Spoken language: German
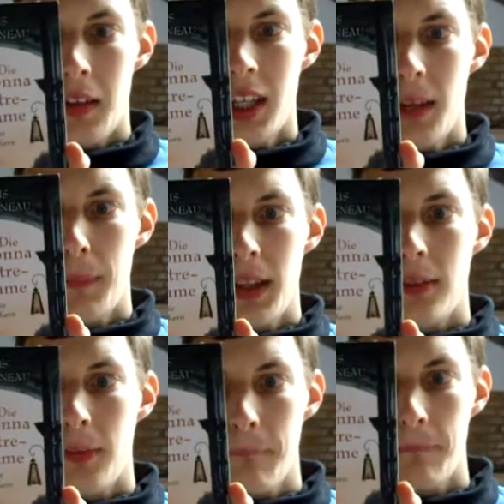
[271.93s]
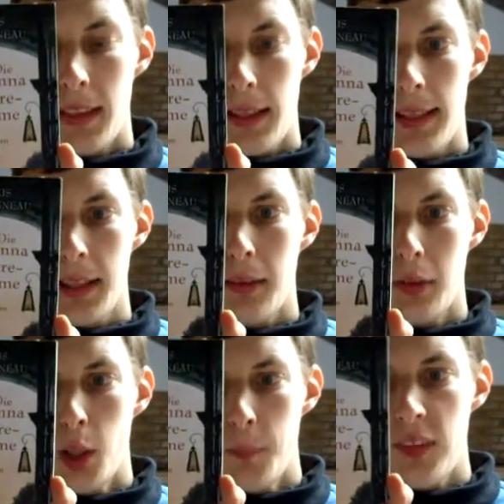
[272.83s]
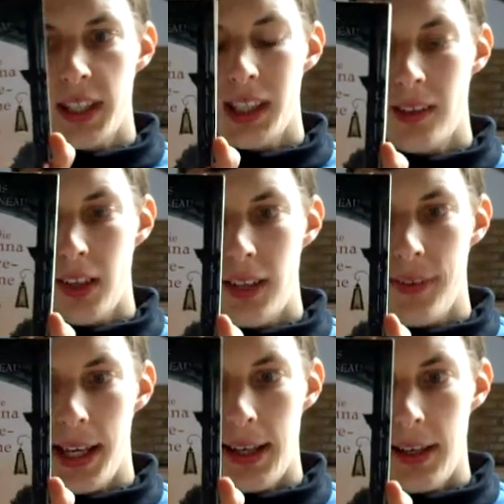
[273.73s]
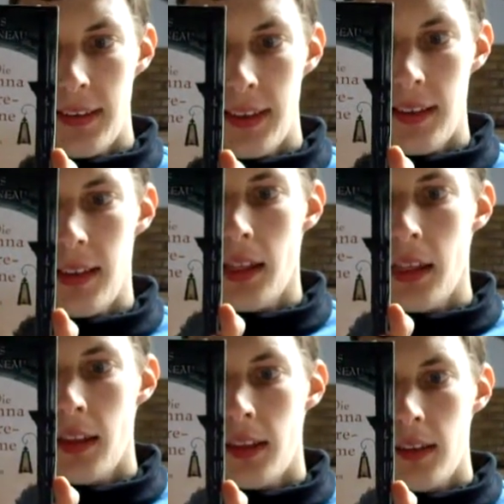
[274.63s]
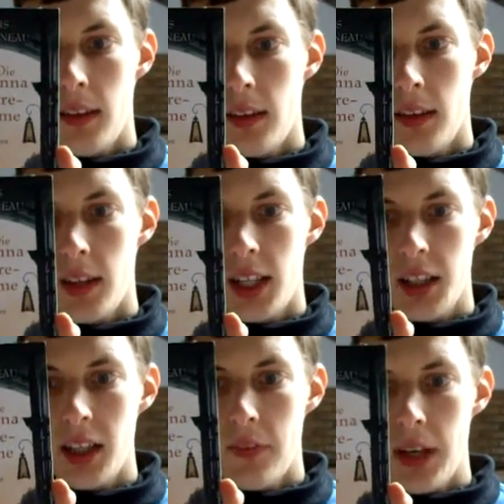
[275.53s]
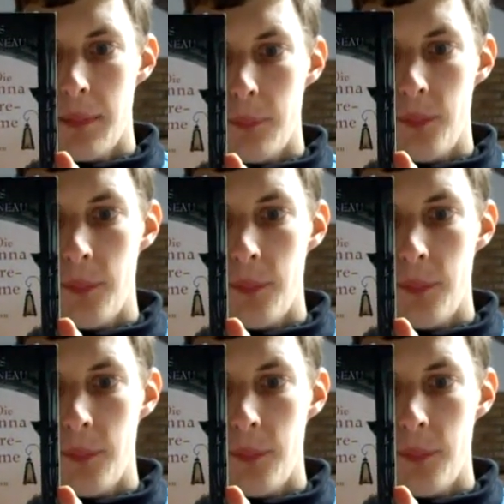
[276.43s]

Hier hat mir so das letzte Tüpfelchen noch gefehlt. Ich hätte auf einen